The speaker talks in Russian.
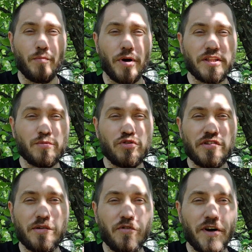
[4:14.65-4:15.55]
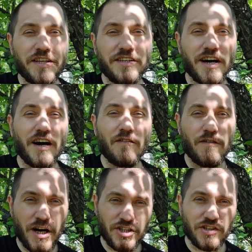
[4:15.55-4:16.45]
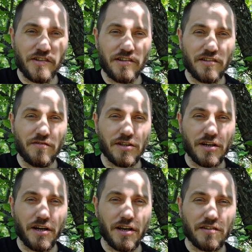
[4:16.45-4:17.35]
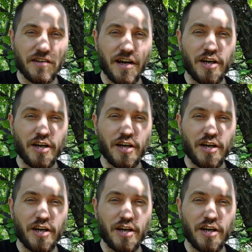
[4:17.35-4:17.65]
Поэтому не забывайте о важности цветокоррекции,